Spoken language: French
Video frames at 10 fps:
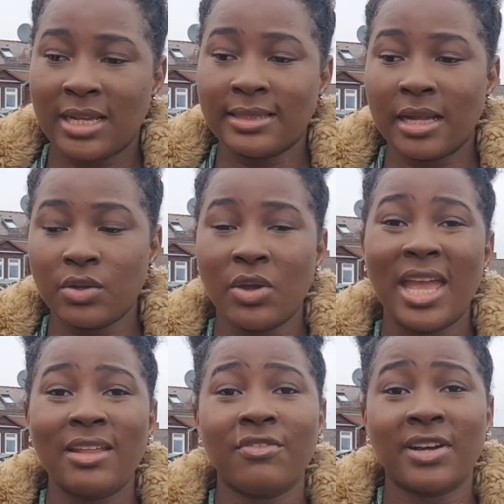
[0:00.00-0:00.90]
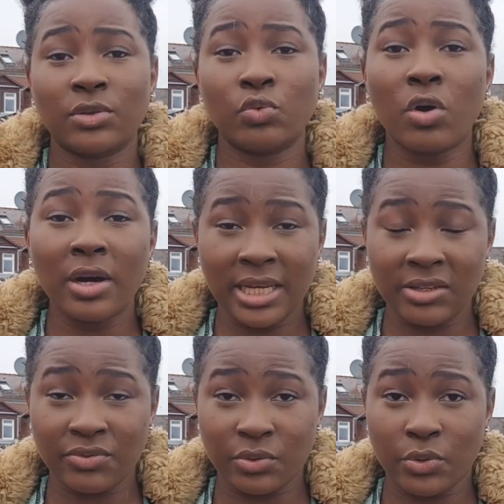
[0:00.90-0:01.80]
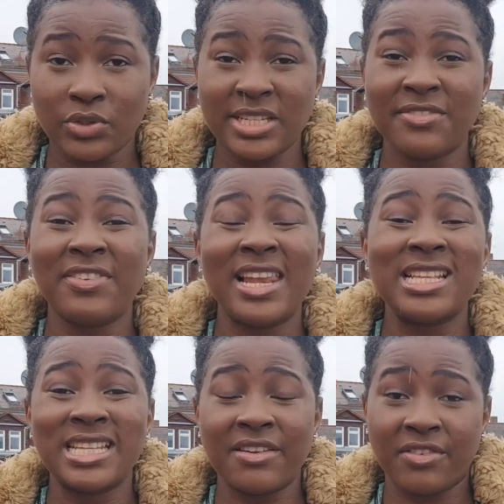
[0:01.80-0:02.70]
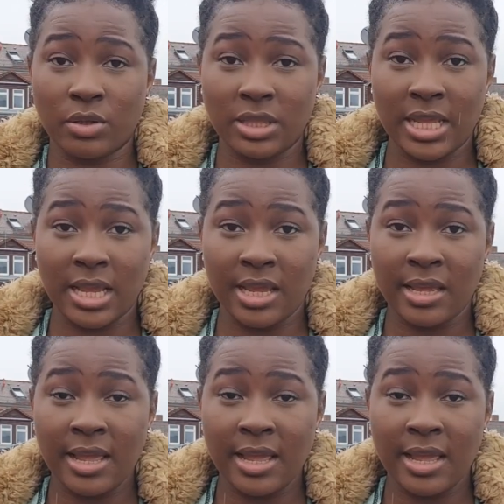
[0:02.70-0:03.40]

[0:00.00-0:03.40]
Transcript: en tant qu'inventoire health, donc j'ai fait les inventaires